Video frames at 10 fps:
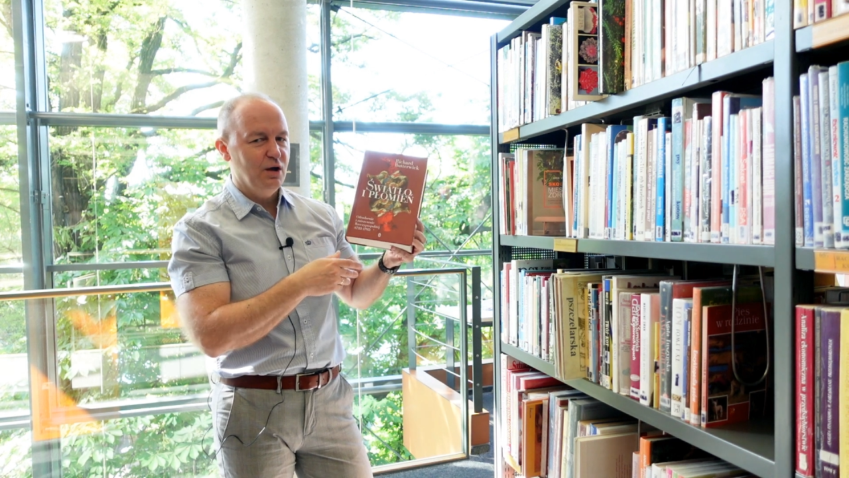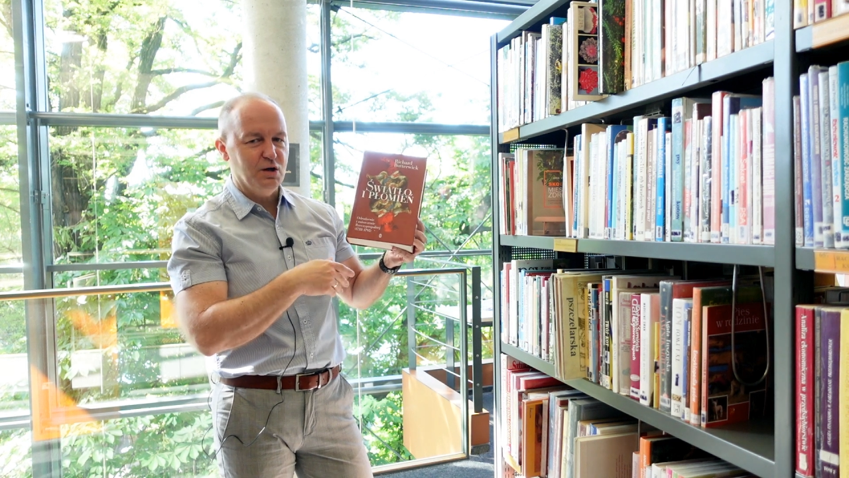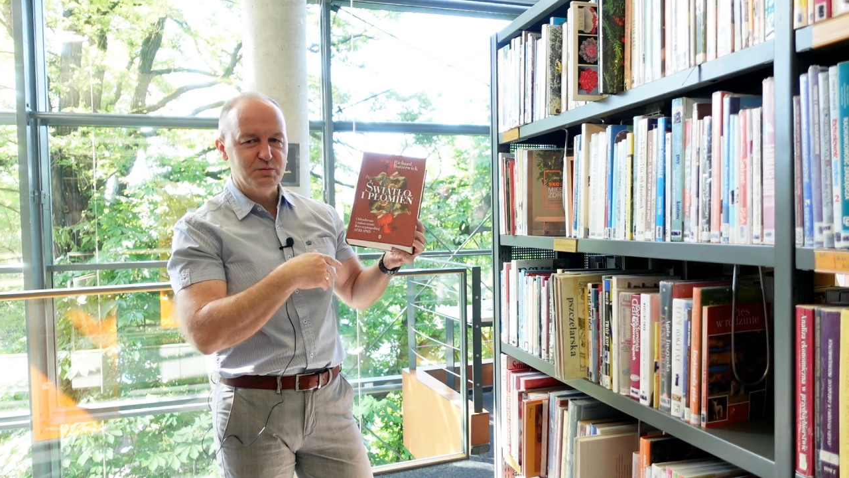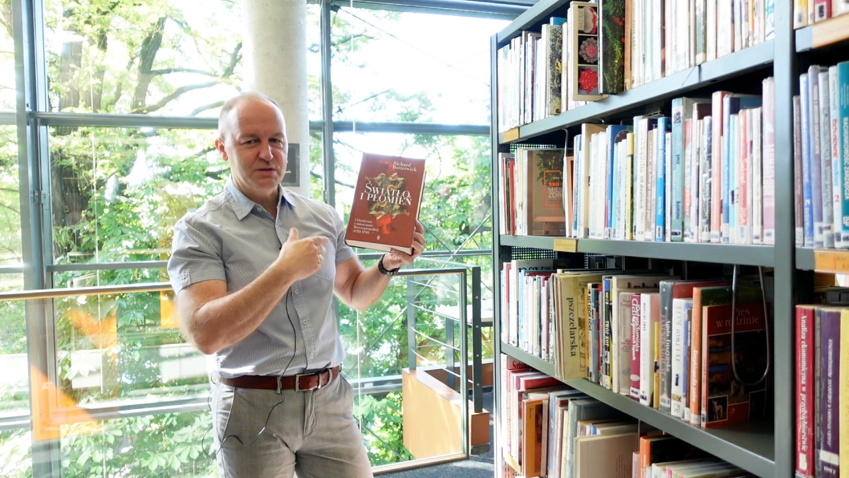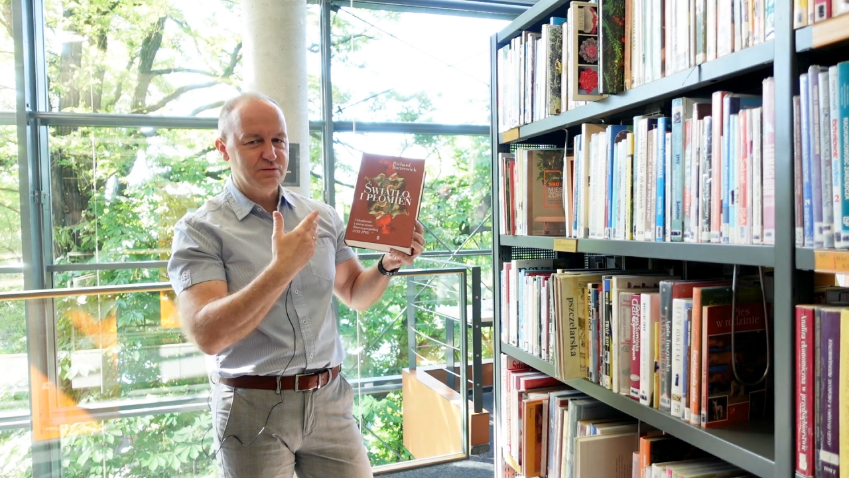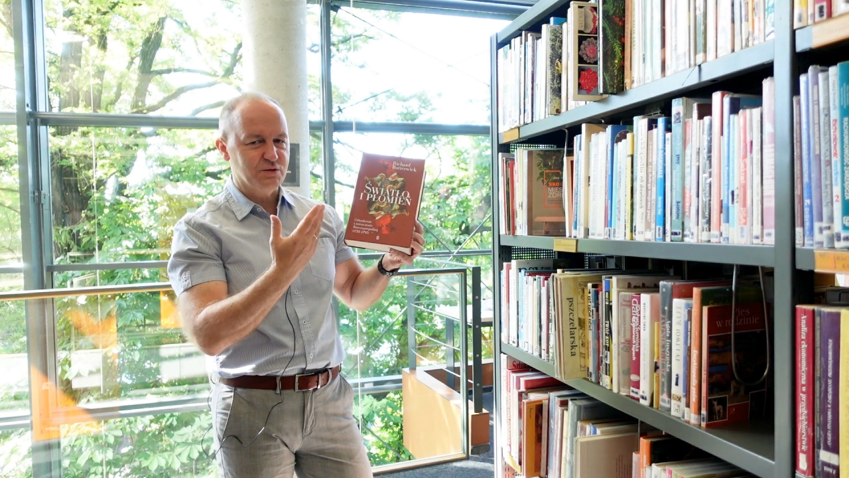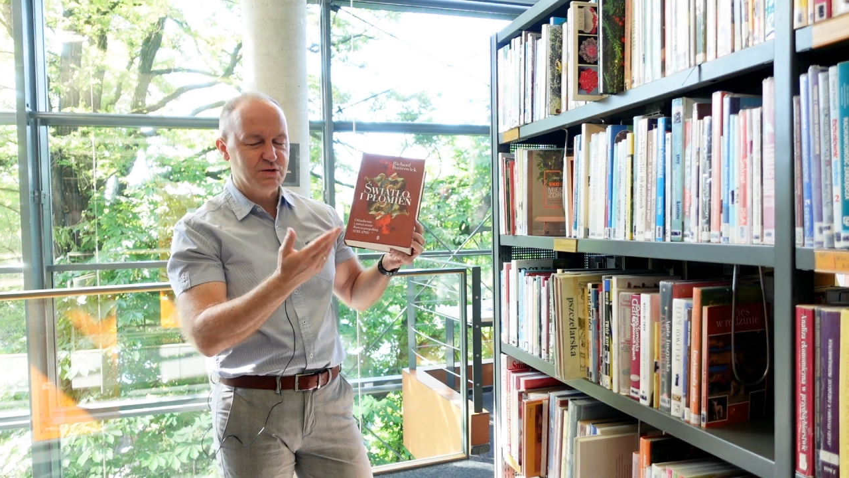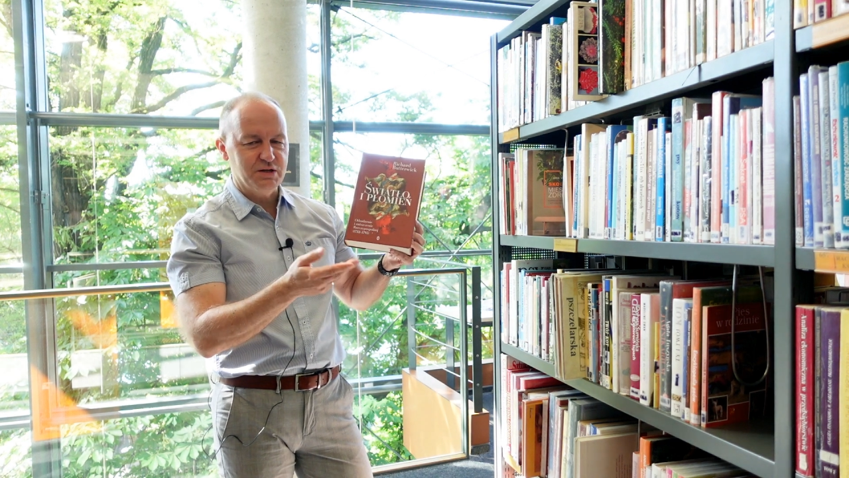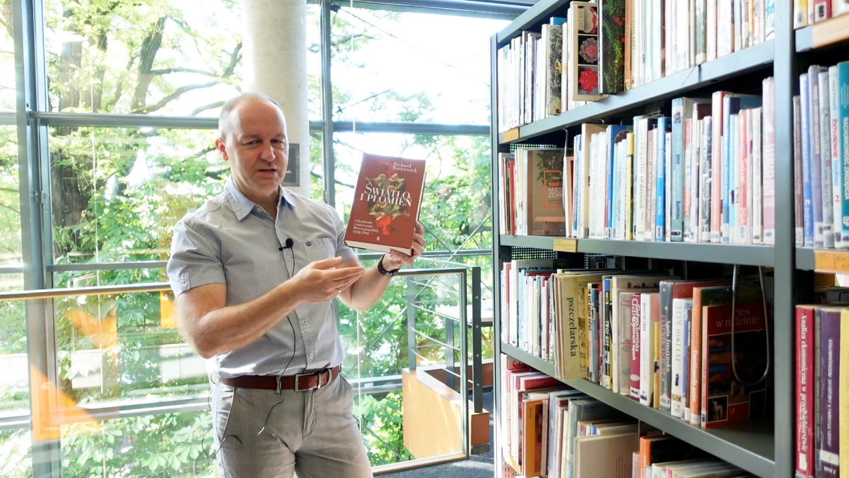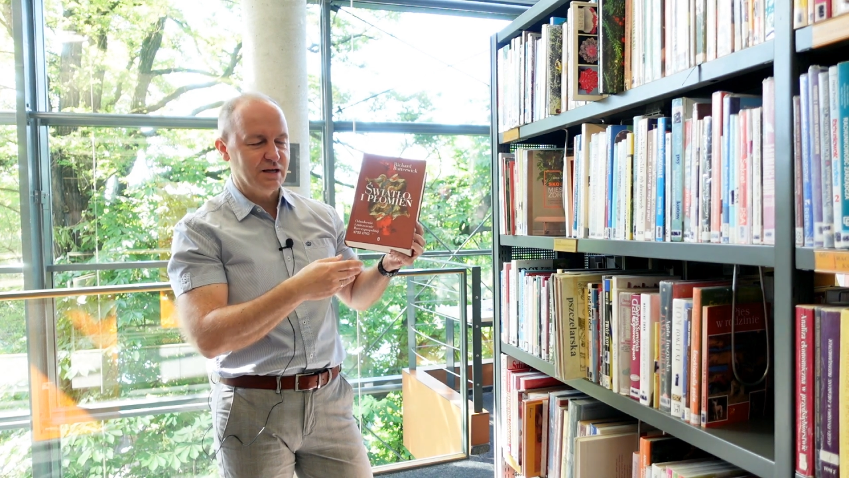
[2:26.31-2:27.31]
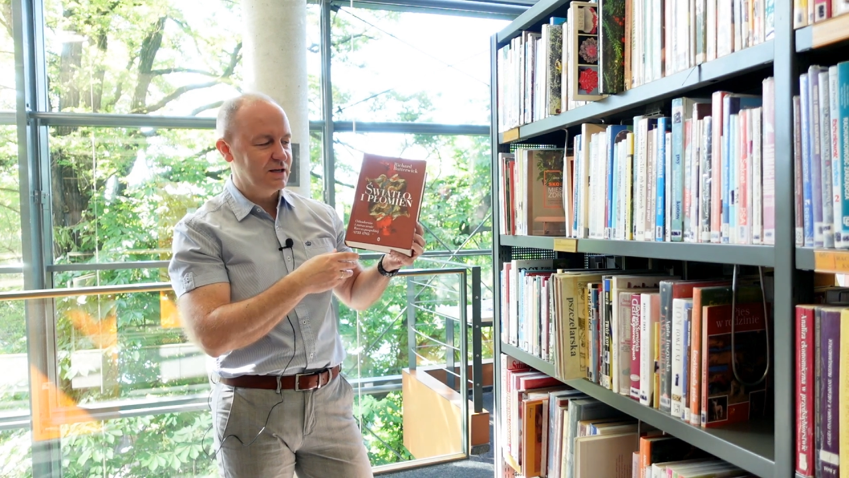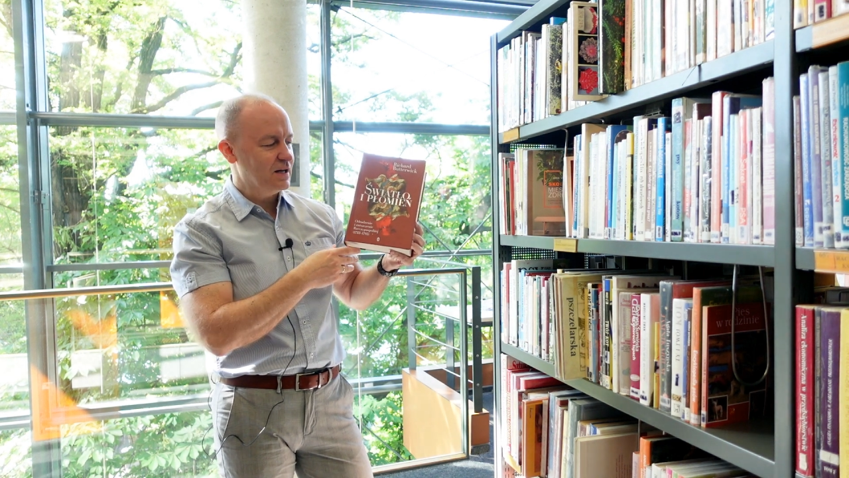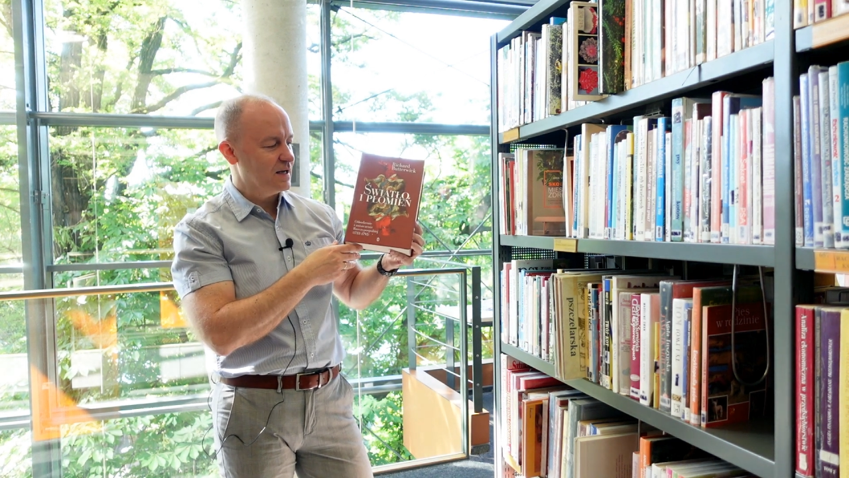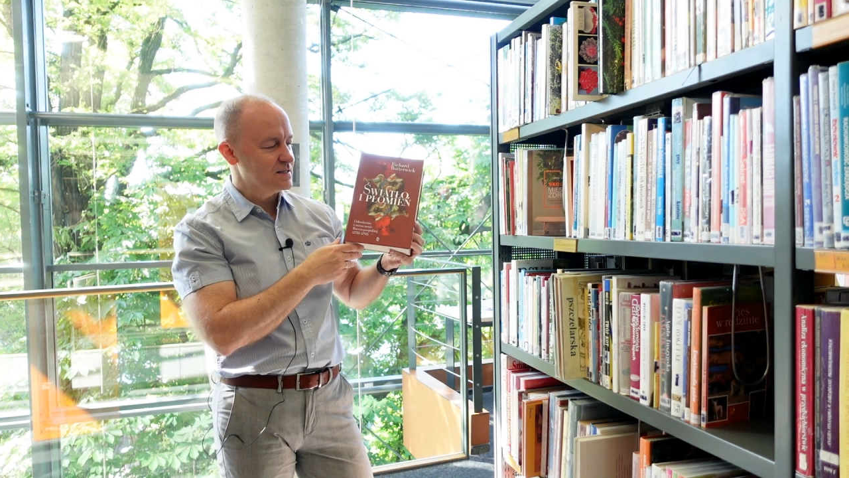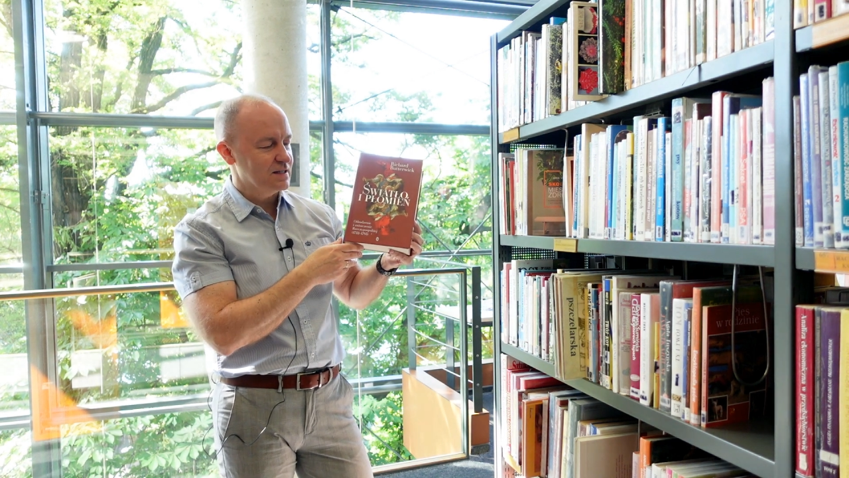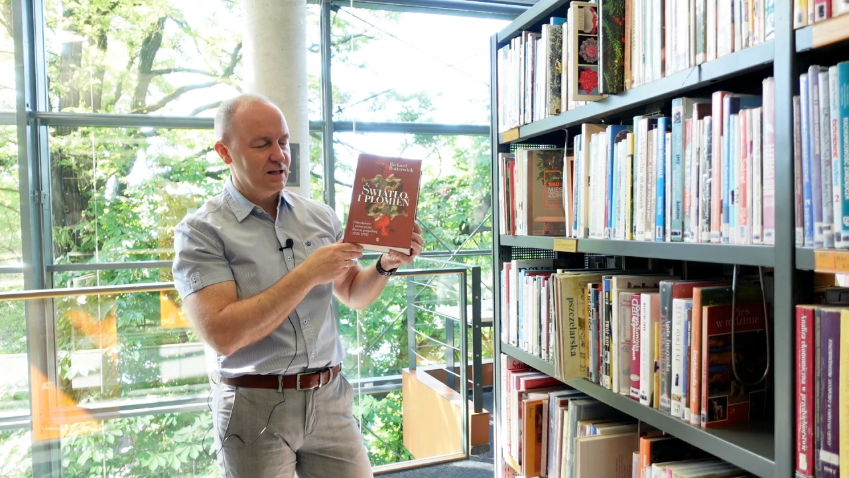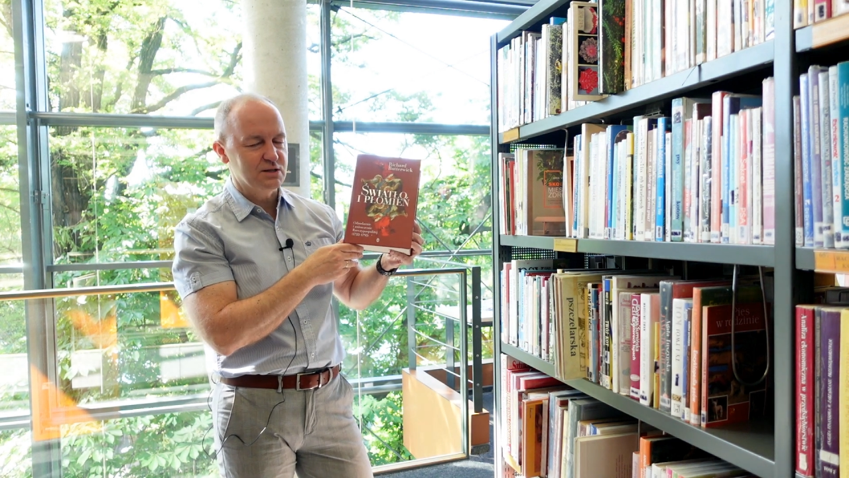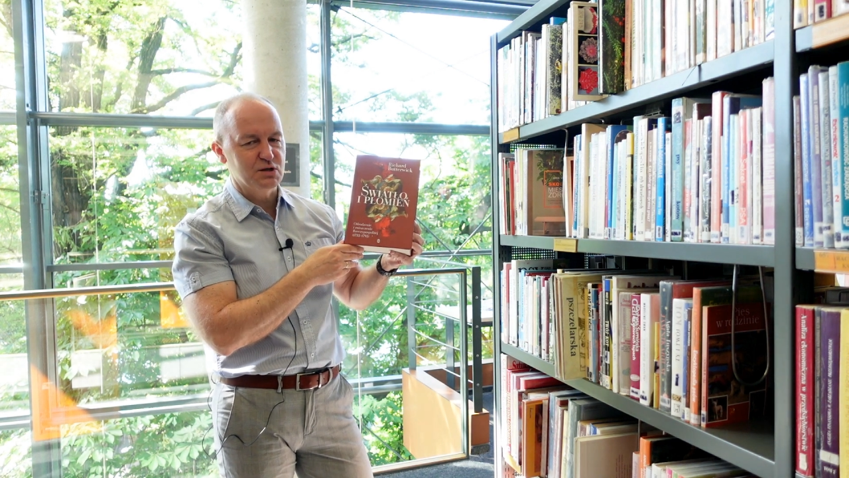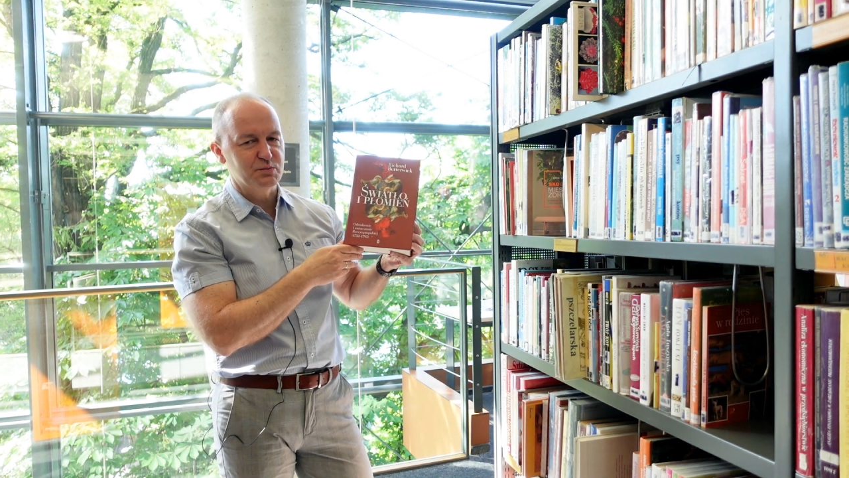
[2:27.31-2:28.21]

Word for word: choćby stworzenie na kilkaset lat